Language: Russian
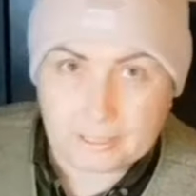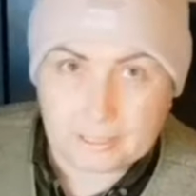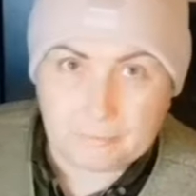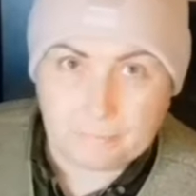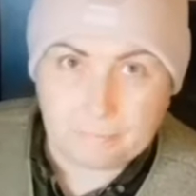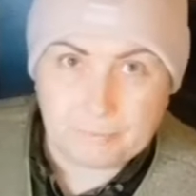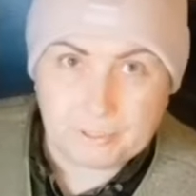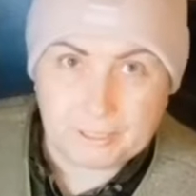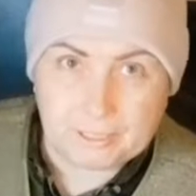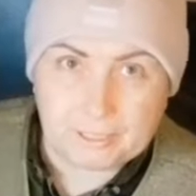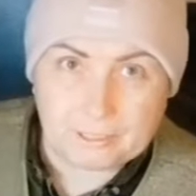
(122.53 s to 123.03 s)

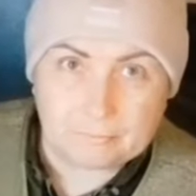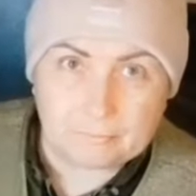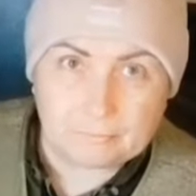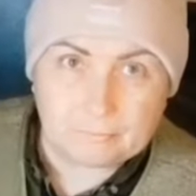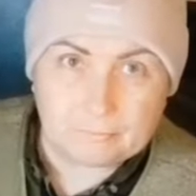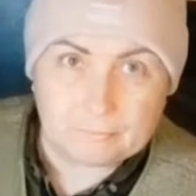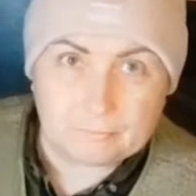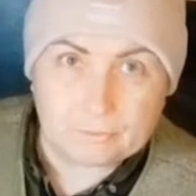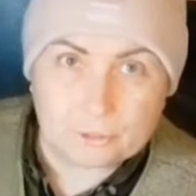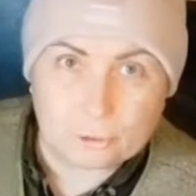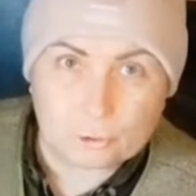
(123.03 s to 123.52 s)
Знаете,
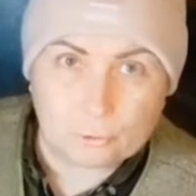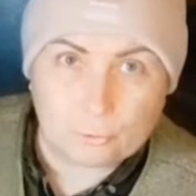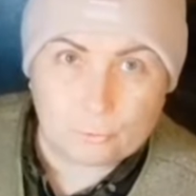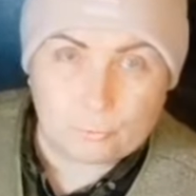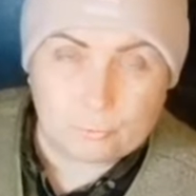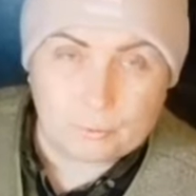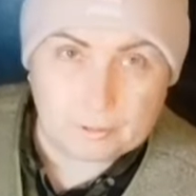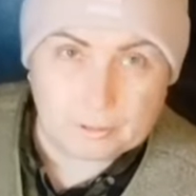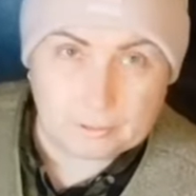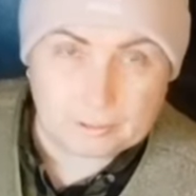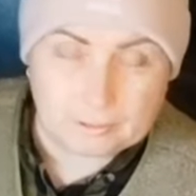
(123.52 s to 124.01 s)
пиком
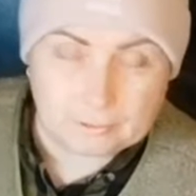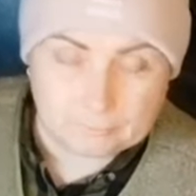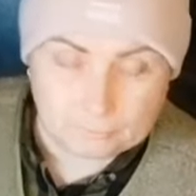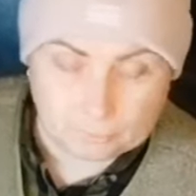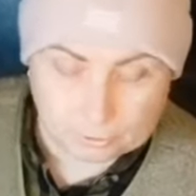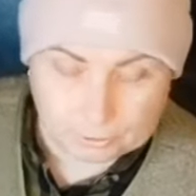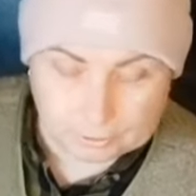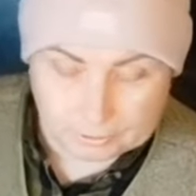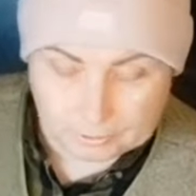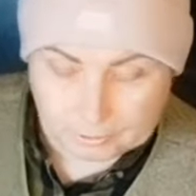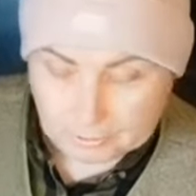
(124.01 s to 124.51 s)
что было?
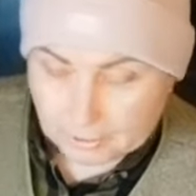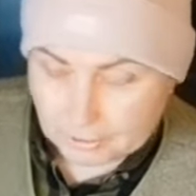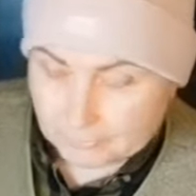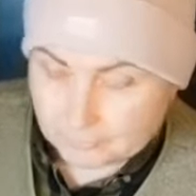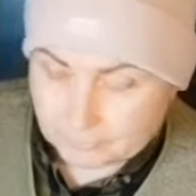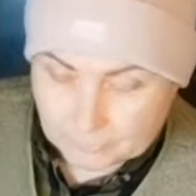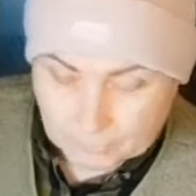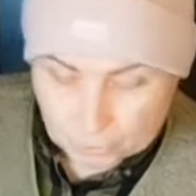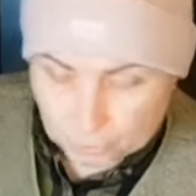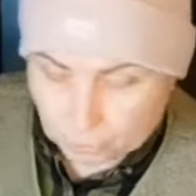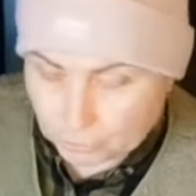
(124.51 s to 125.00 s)
Вот
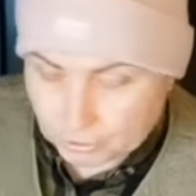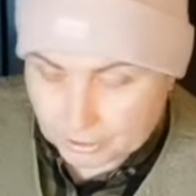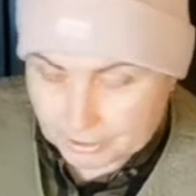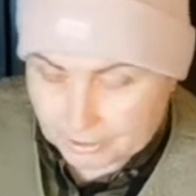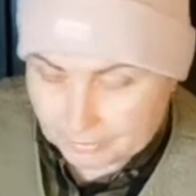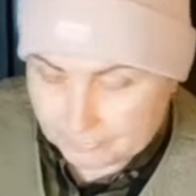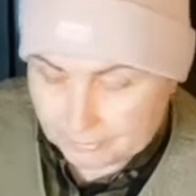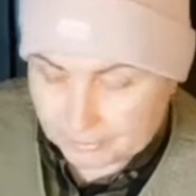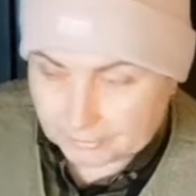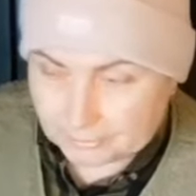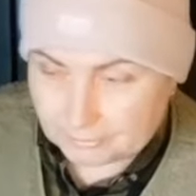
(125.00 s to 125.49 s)

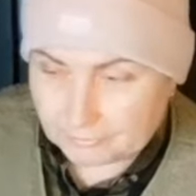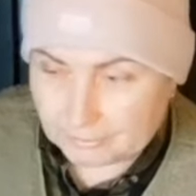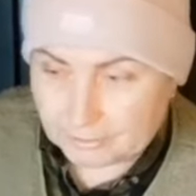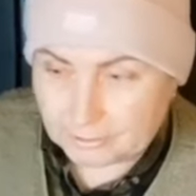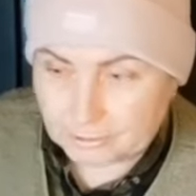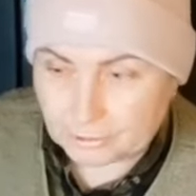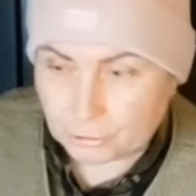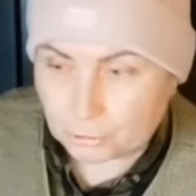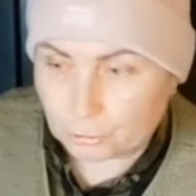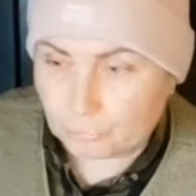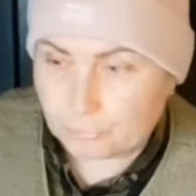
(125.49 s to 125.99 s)
что
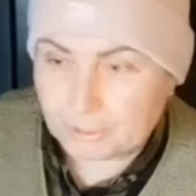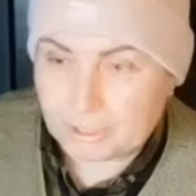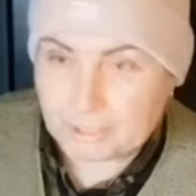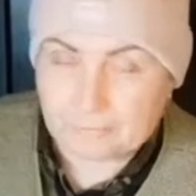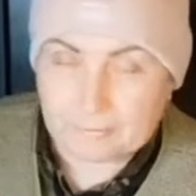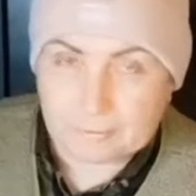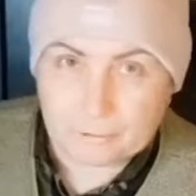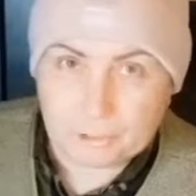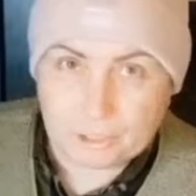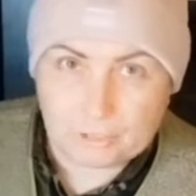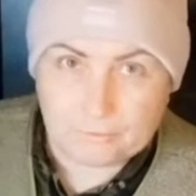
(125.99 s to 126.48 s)
советовали, что
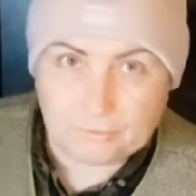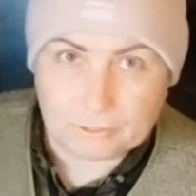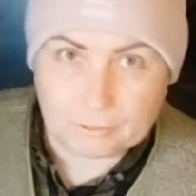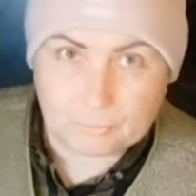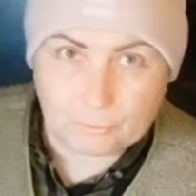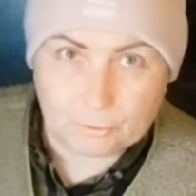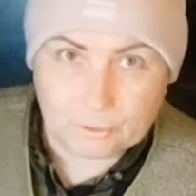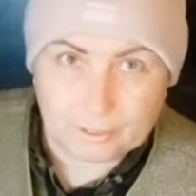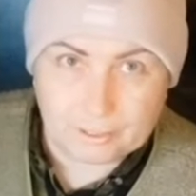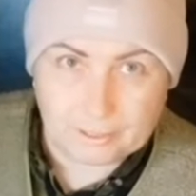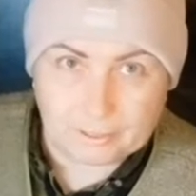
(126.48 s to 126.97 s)
меня вообще
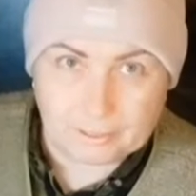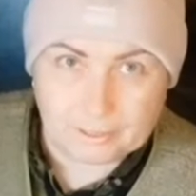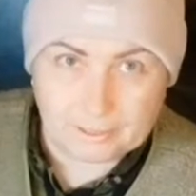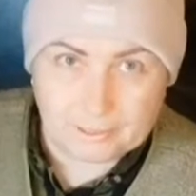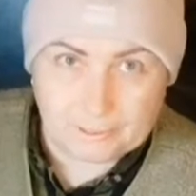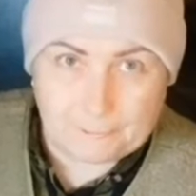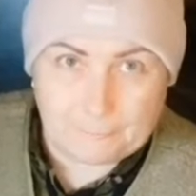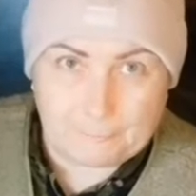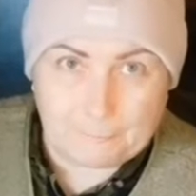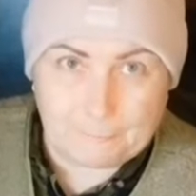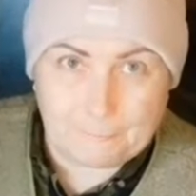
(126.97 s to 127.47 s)

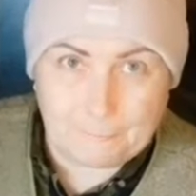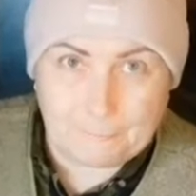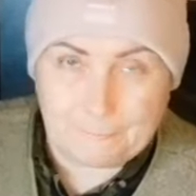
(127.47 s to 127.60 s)
возмутило.